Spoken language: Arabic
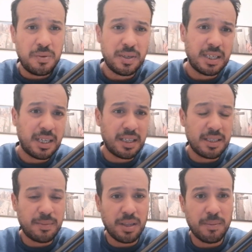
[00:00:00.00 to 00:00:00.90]
ولا نهار
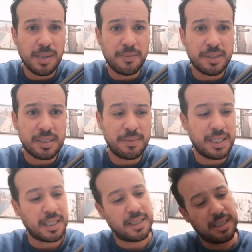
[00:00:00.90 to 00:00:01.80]
يبدا ذباب في
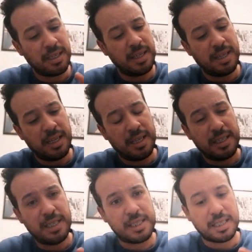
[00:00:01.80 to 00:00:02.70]
الصباح
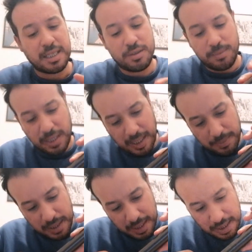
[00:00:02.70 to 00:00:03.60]
يلصق هما
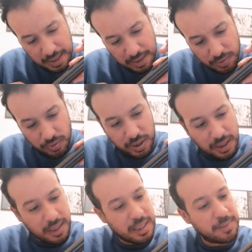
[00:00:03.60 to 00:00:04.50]
عاملين كوش
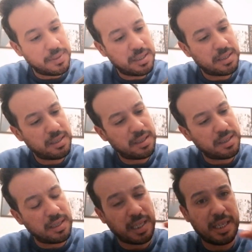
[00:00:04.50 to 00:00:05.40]
هذيا باش
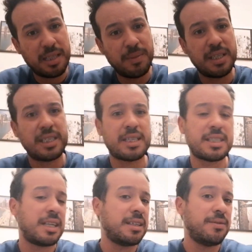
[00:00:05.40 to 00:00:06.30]
الخيط ما
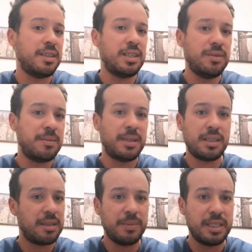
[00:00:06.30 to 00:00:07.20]
يلصقش حتى في الندوة
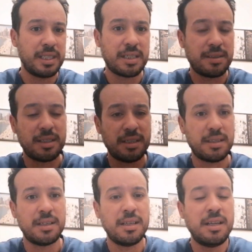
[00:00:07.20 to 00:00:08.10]
ما, ما يلصقش
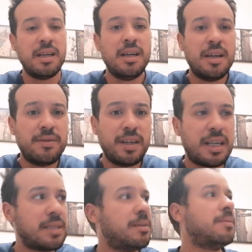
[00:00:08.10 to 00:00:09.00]
في
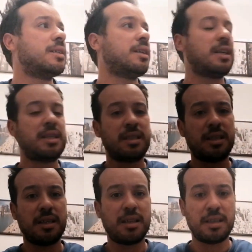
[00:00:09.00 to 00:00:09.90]
القصبة معناتها
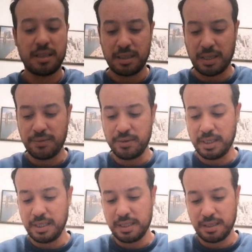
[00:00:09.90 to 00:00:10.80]
حاجه
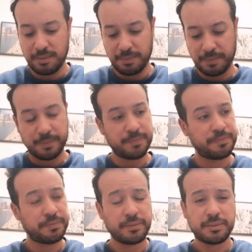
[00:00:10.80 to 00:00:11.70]
طحفونه ياسر
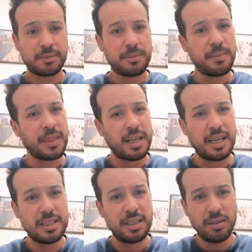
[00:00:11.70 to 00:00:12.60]

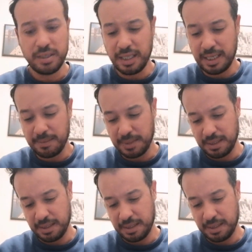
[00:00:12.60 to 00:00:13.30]
حاجه جام